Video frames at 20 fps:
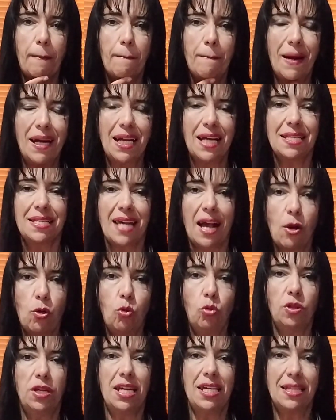van a
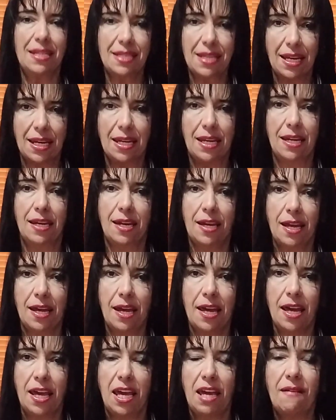sacudirse
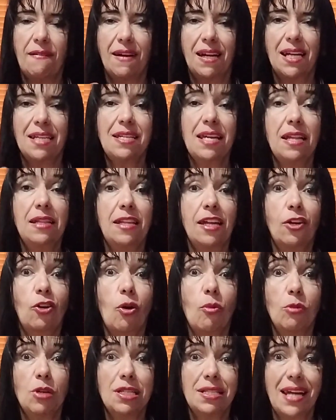y van a sentir
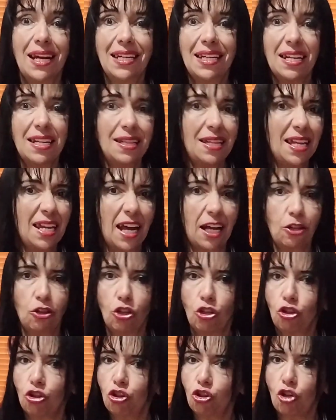cómo están
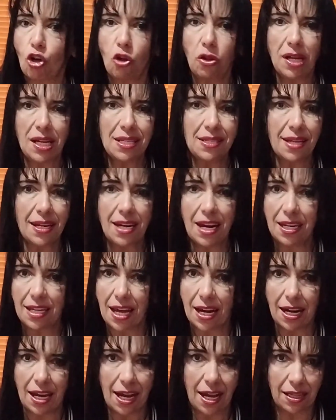retirando toda esa
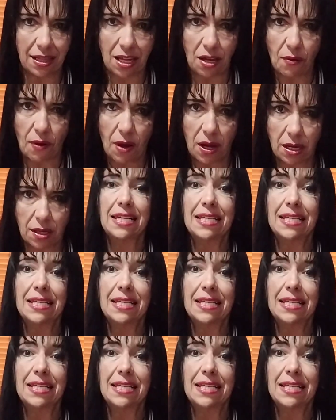energía negativa.